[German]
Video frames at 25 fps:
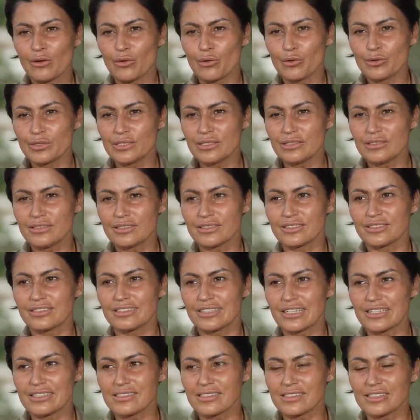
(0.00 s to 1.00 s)
Und
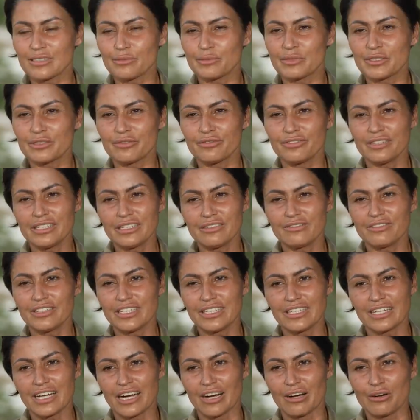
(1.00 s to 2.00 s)
dass ich mit viel
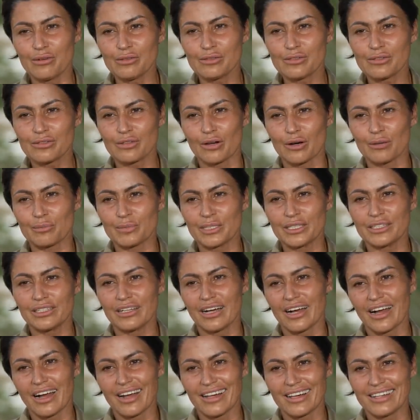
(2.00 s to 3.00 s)
weniger
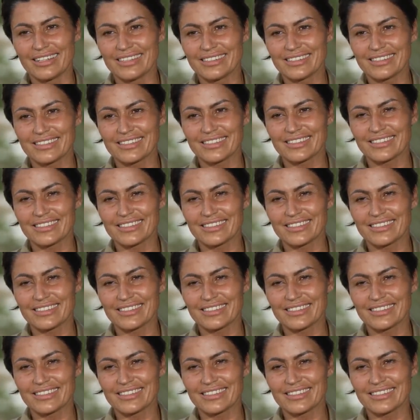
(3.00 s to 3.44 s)
auskomme, als